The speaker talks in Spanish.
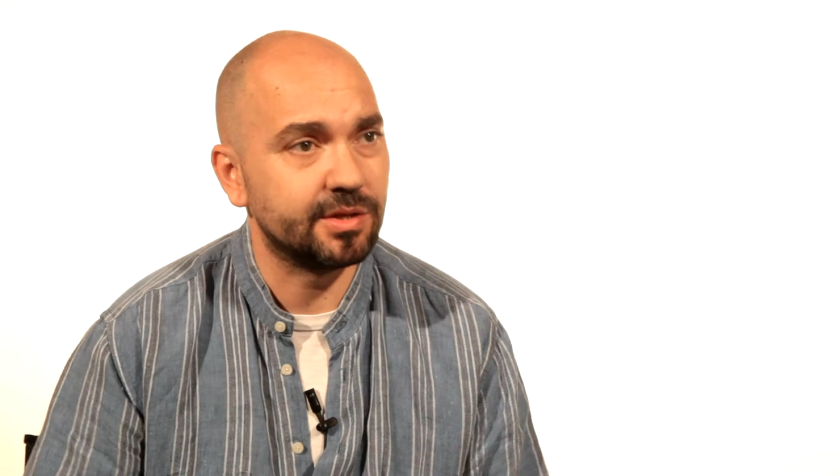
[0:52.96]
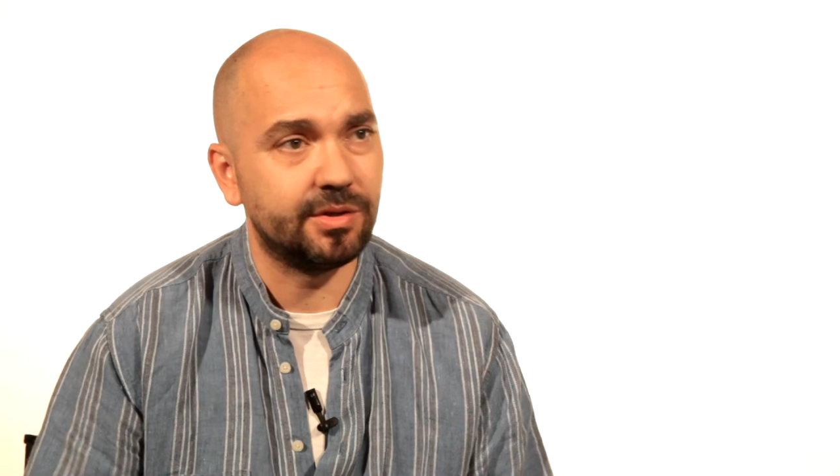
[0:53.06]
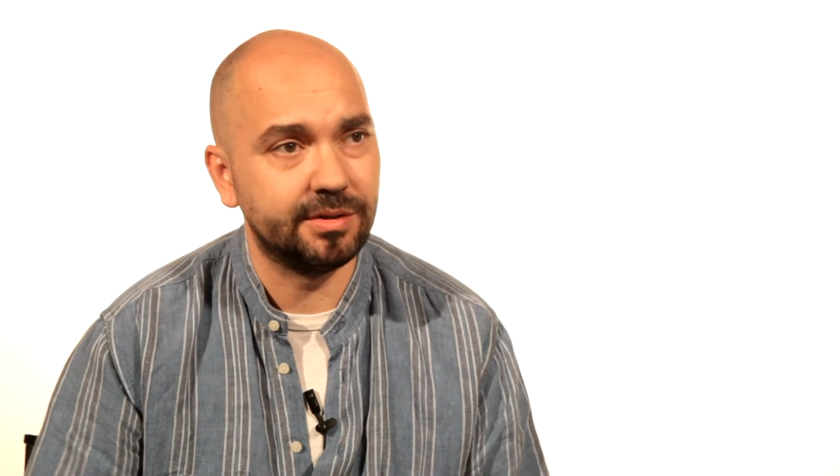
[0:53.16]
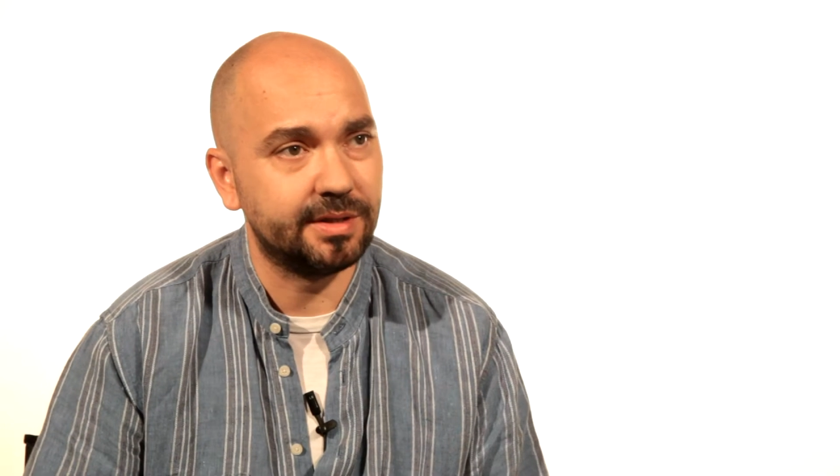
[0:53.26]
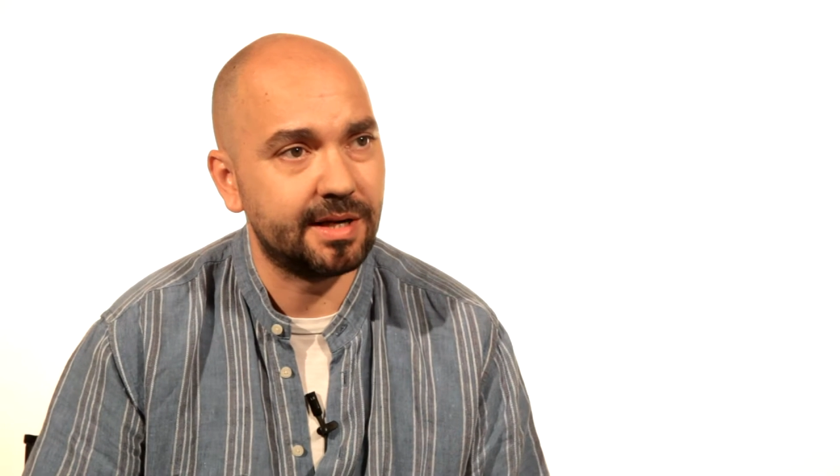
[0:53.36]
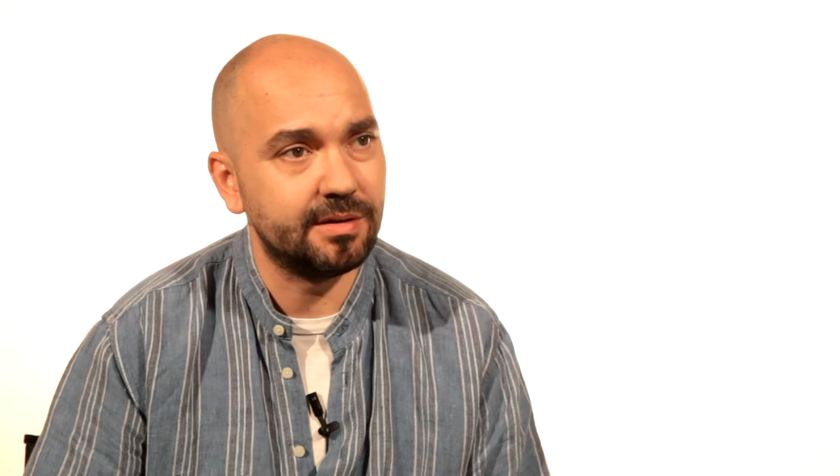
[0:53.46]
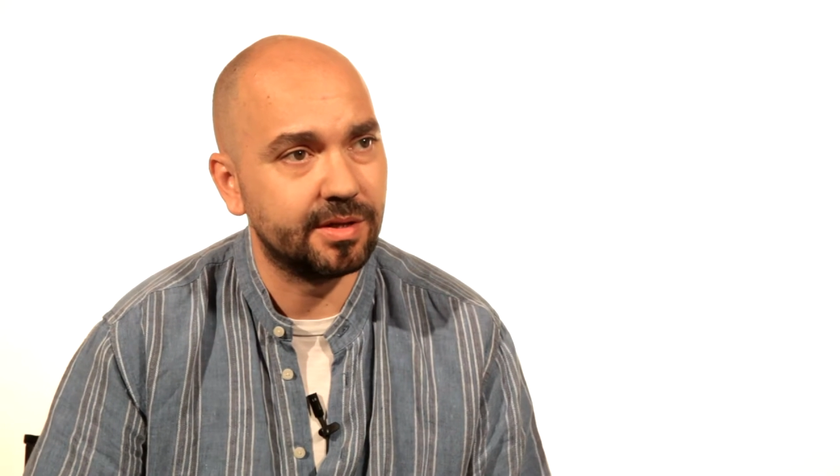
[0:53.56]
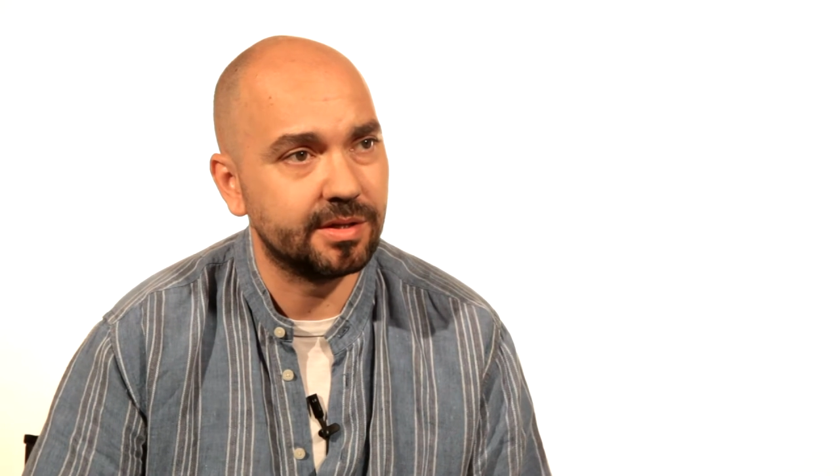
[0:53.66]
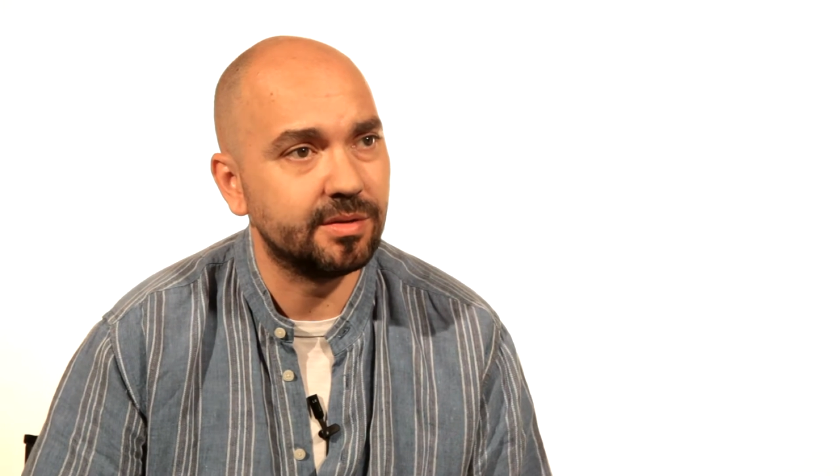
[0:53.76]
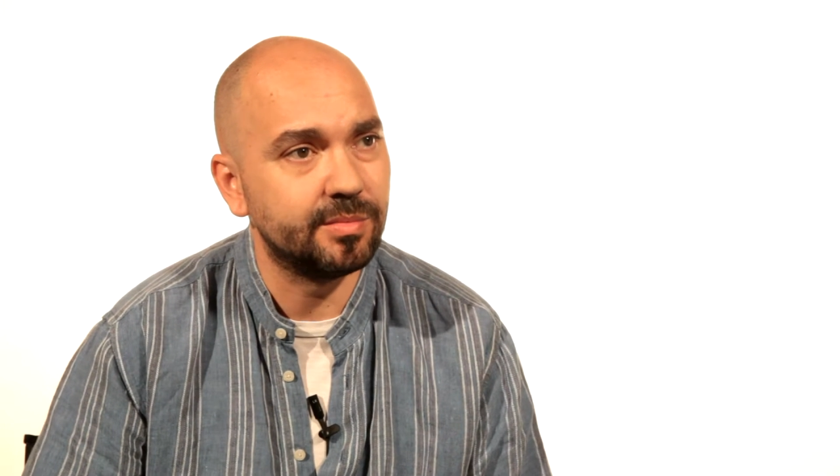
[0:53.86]
contar lo
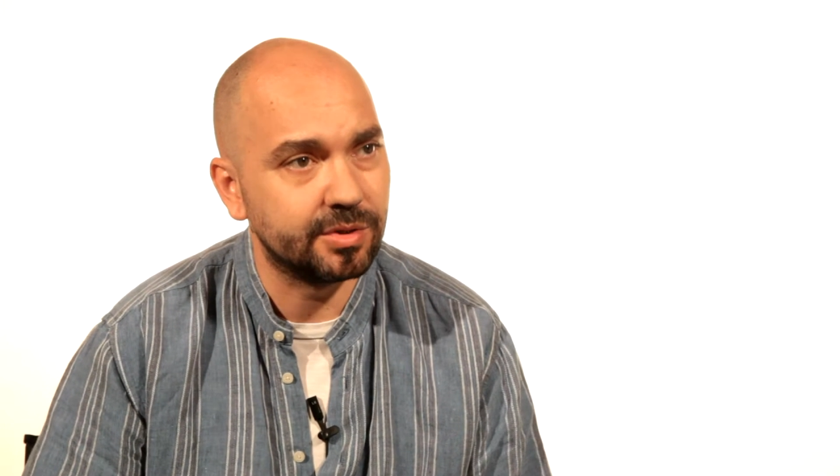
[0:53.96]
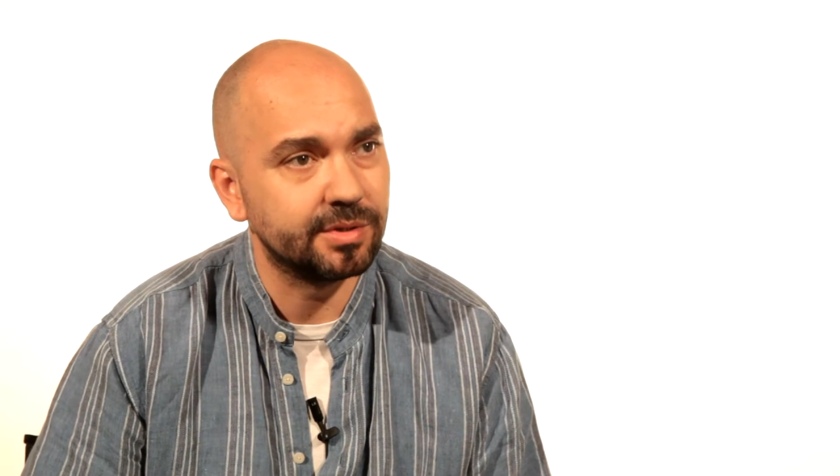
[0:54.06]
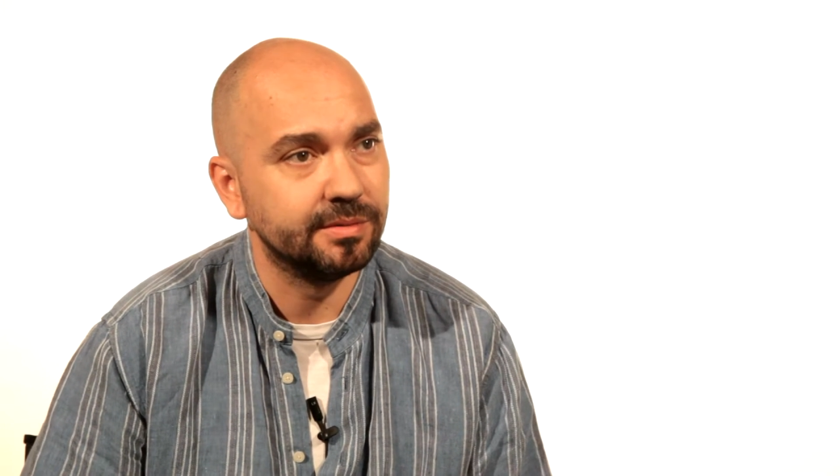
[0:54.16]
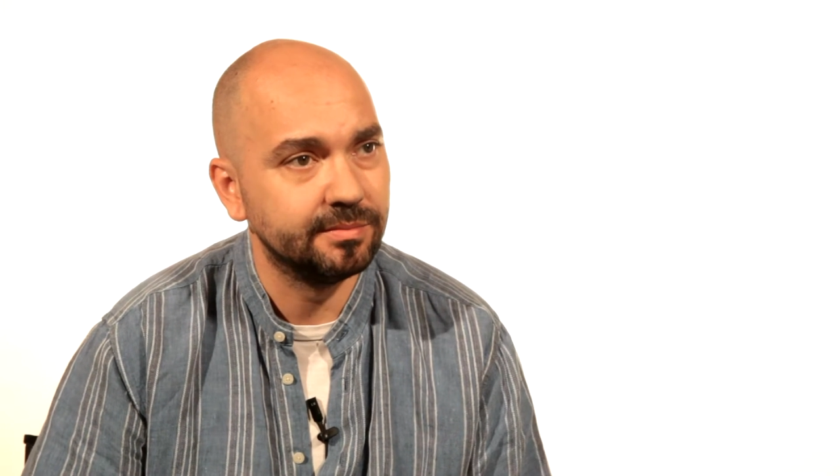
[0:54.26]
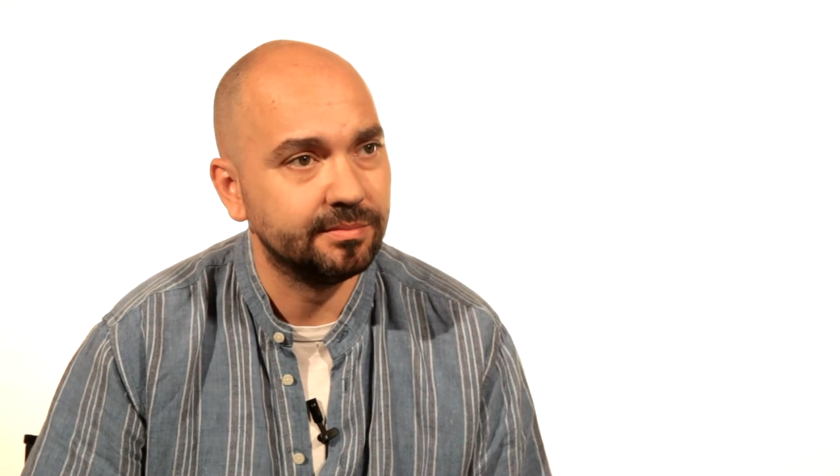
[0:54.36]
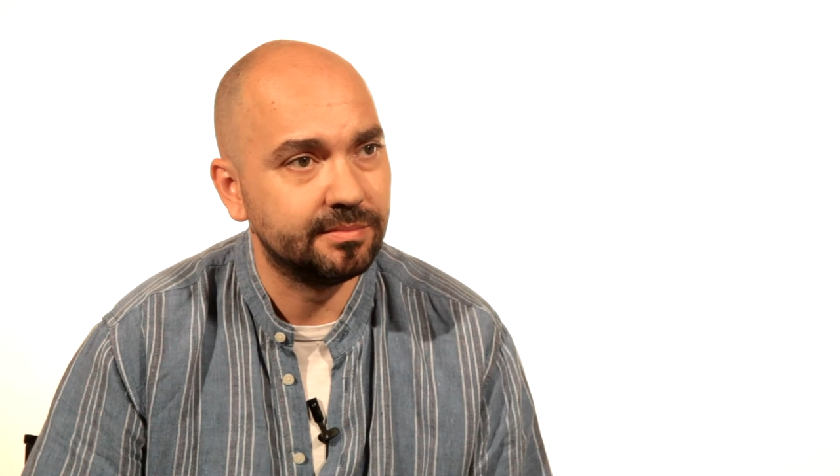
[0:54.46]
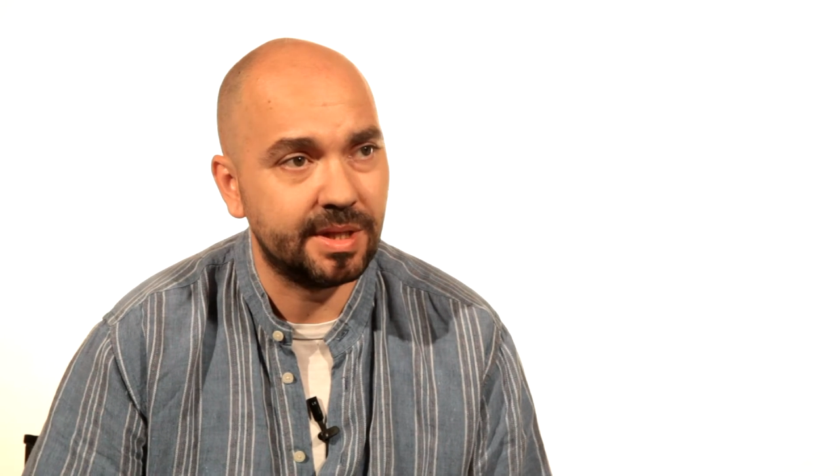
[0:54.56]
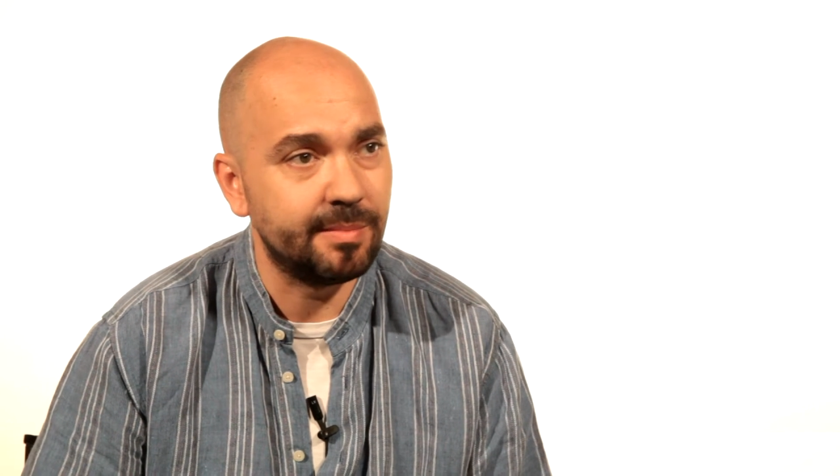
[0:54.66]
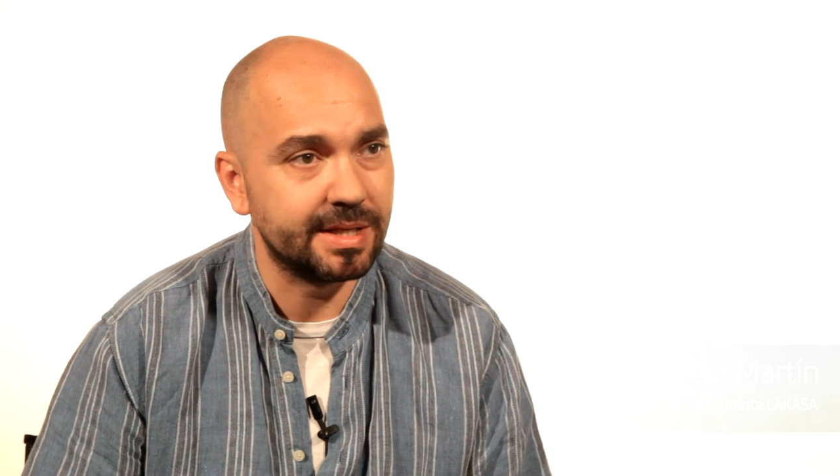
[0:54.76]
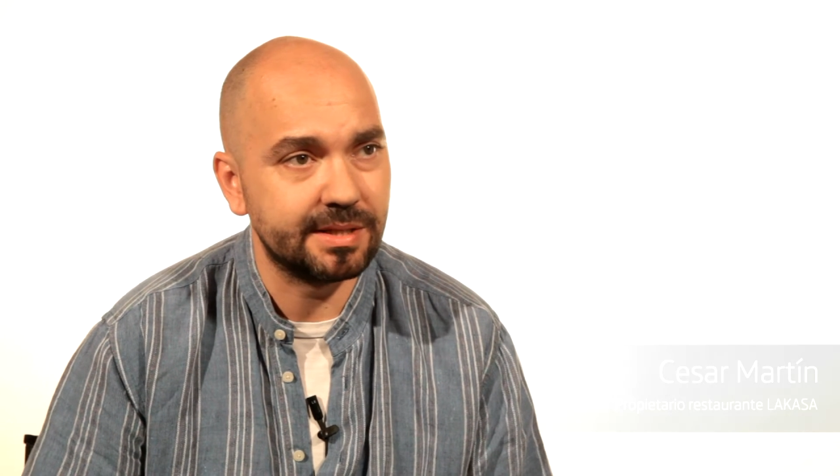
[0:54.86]
que somos
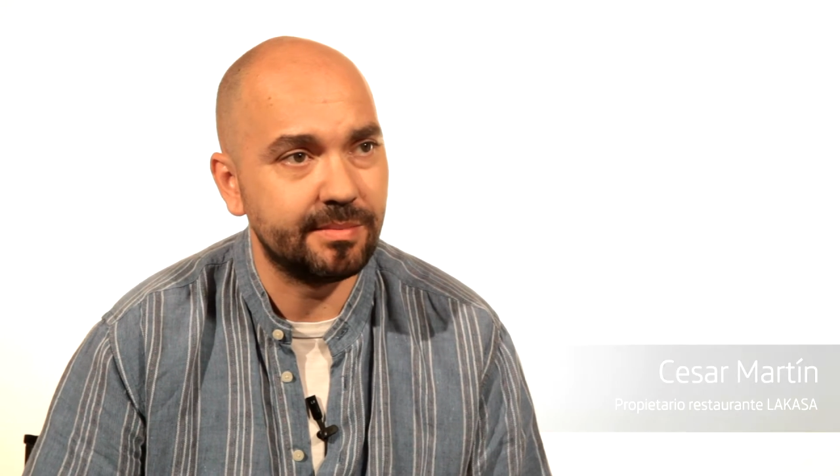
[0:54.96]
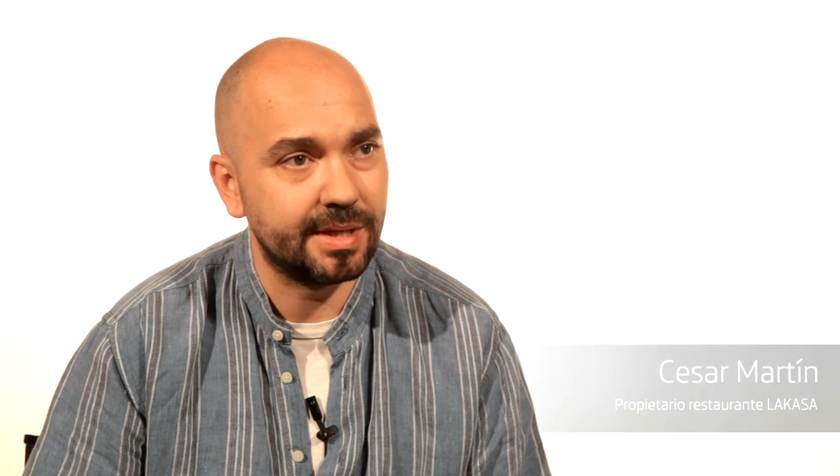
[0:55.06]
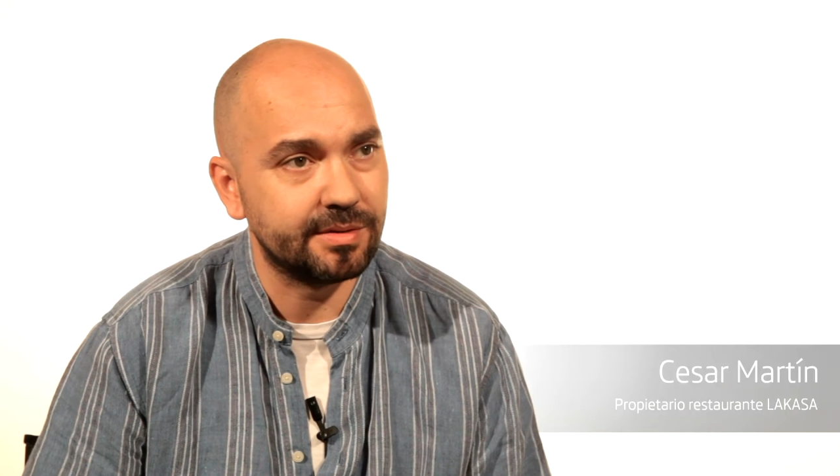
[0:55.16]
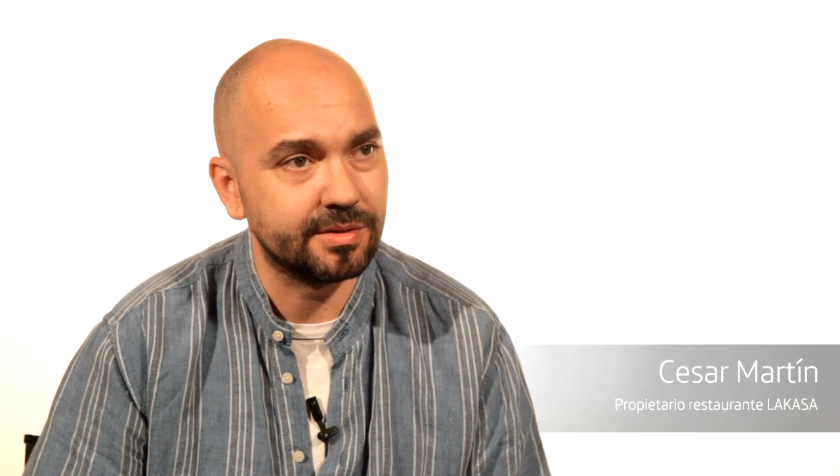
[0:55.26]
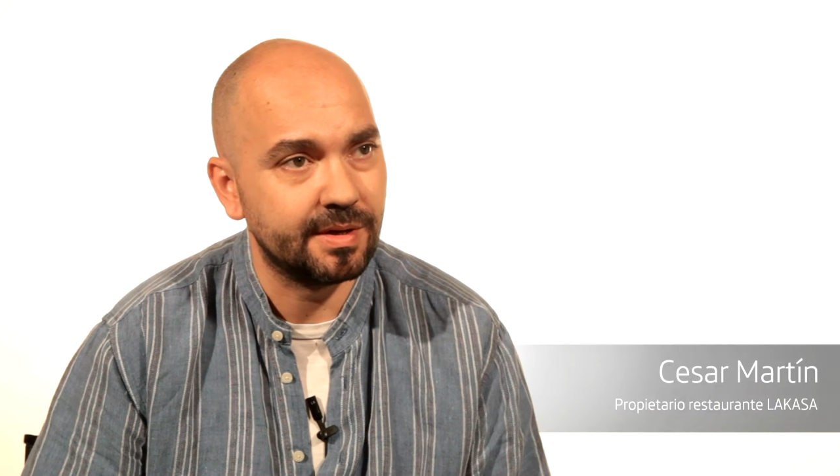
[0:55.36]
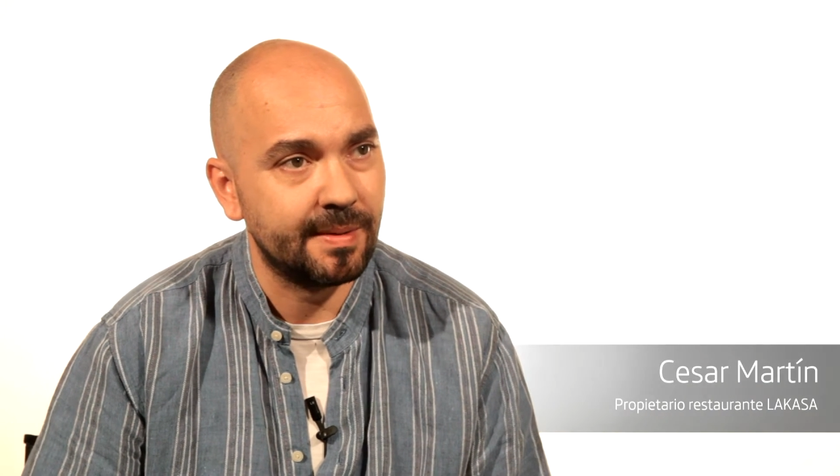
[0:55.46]
ni más ni menos.